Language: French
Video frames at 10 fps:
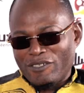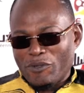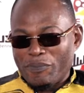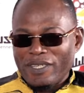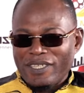
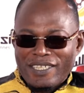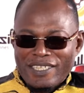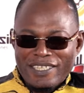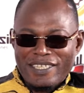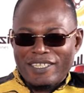je peux dire,
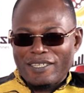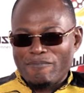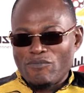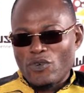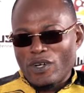euh,
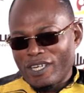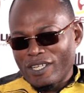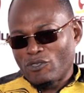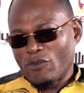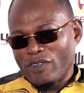
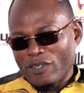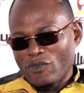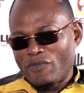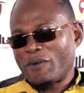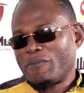moi, je viens
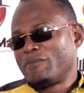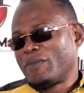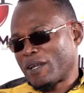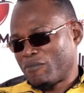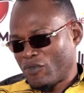de famille
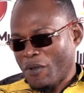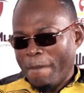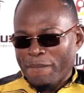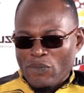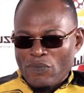marabout.
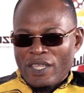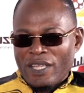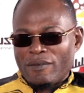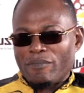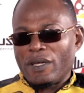Ah,
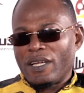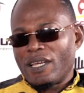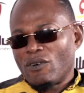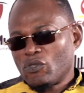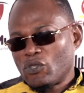Mais
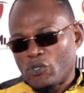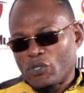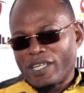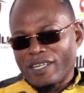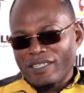là où je
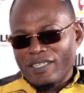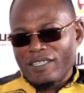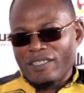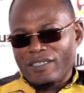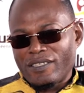suis
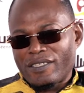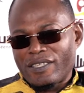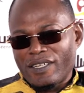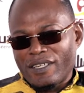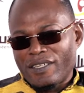grandi,
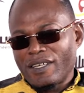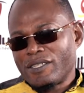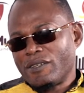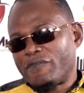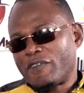c'est
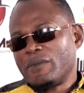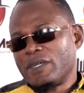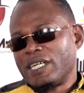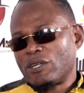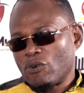dans une
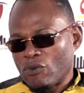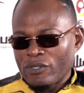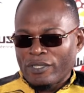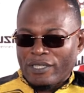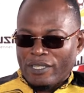famille griot.
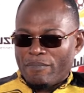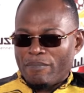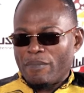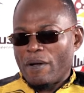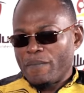
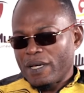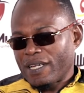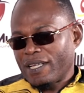Ma mère,